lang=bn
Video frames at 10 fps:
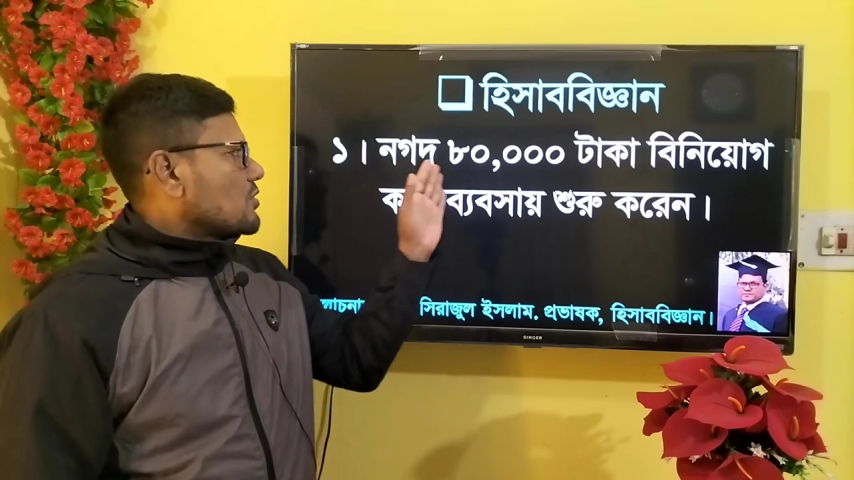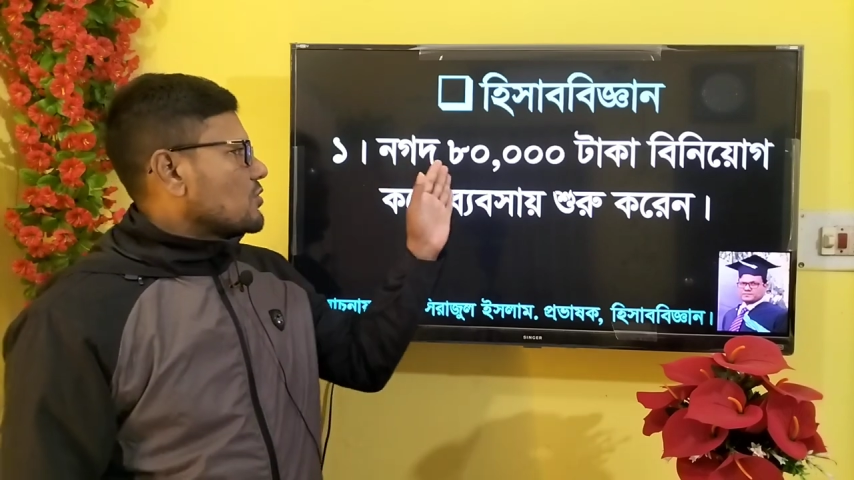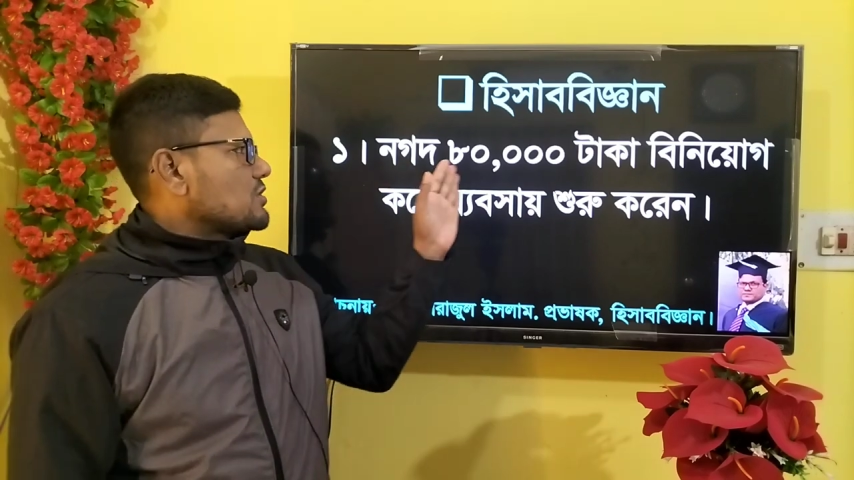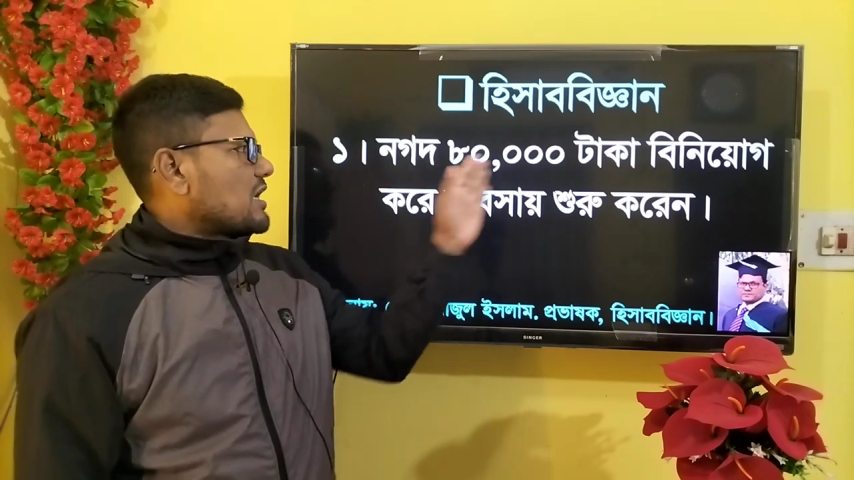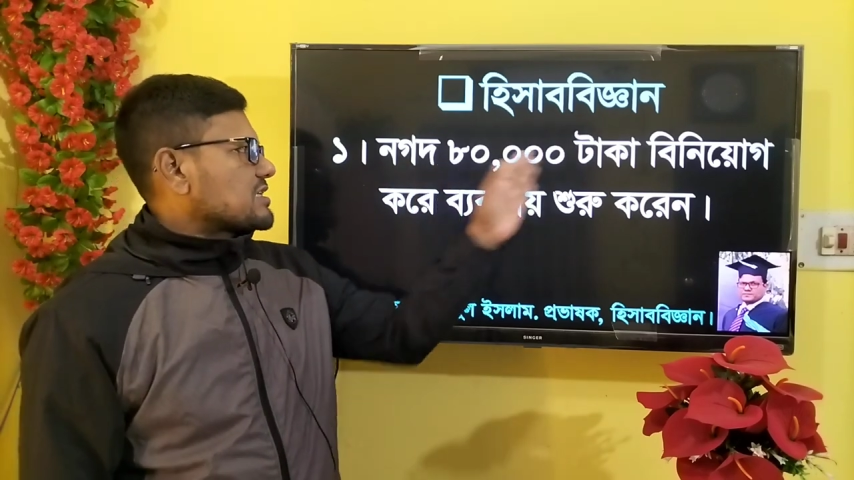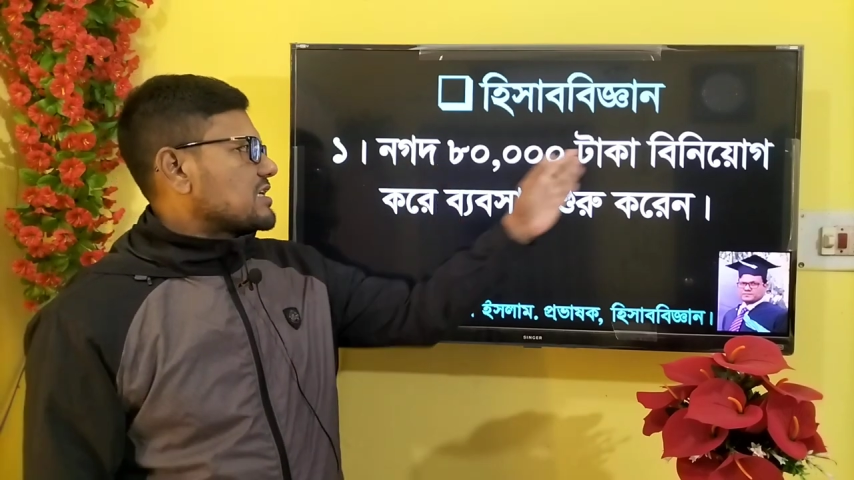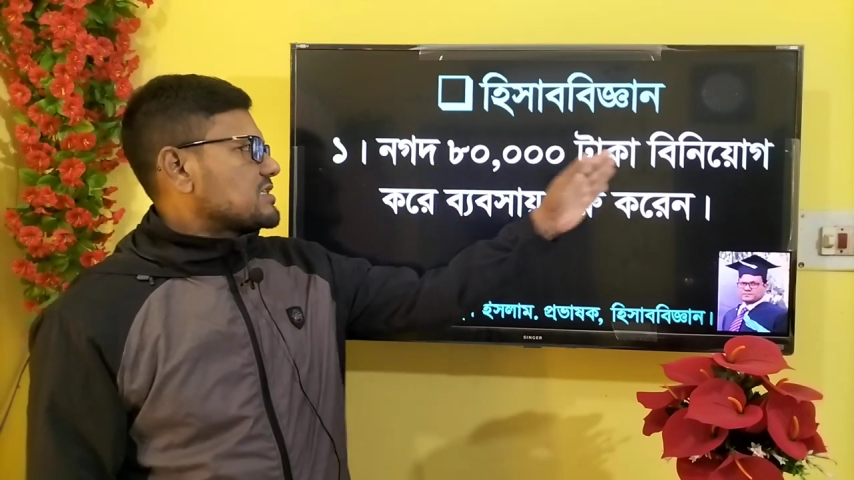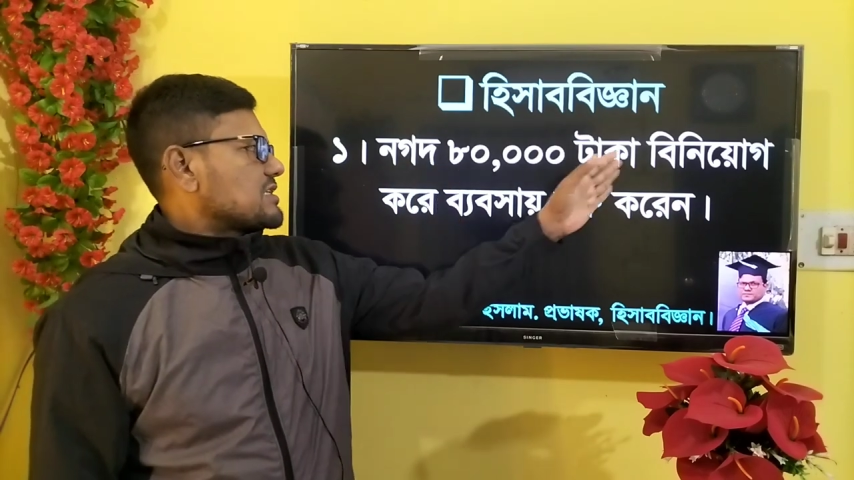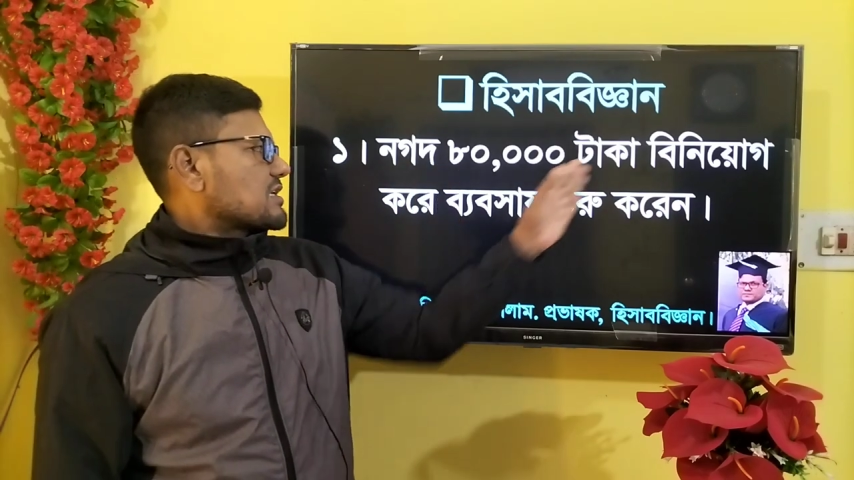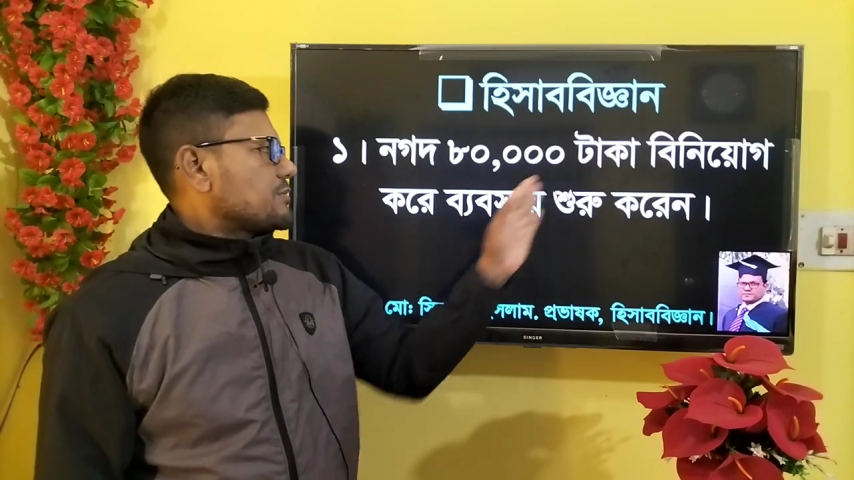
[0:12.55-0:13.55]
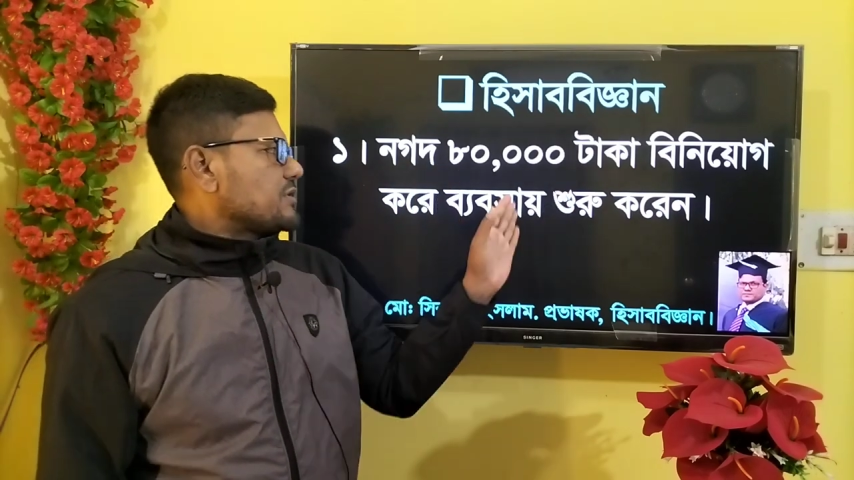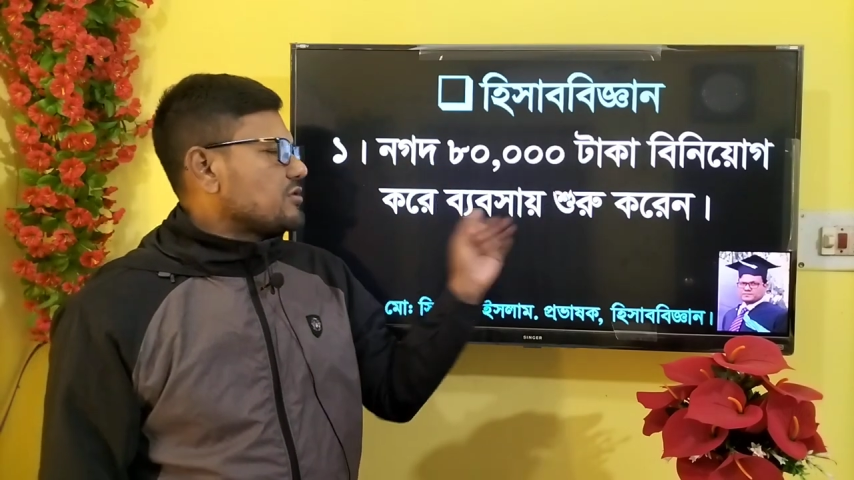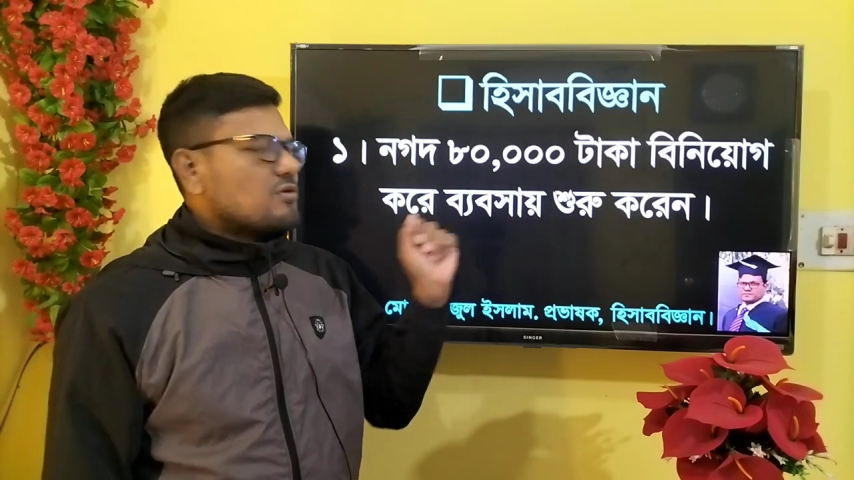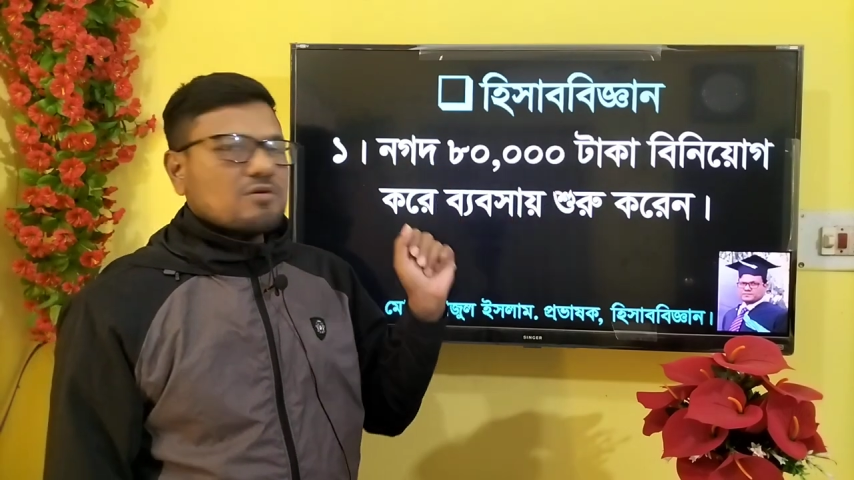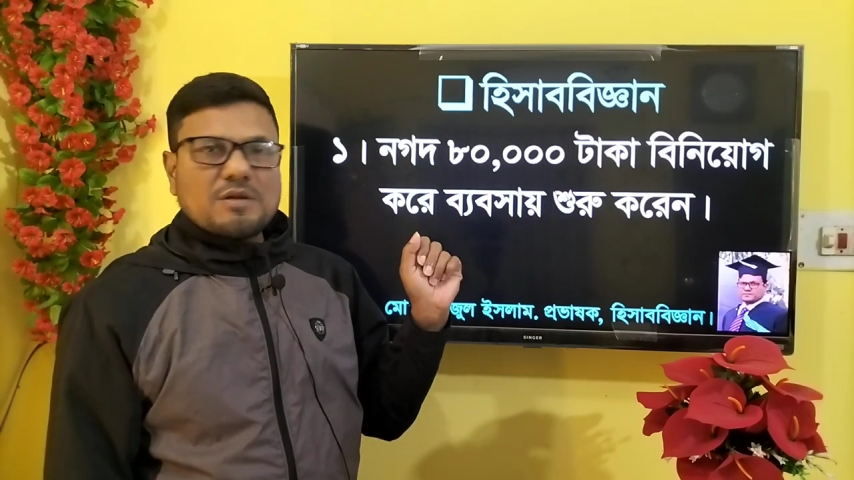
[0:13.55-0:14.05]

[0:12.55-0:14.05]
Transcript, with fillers: নগদ আশি হাজার টাকা বিনিয়োগ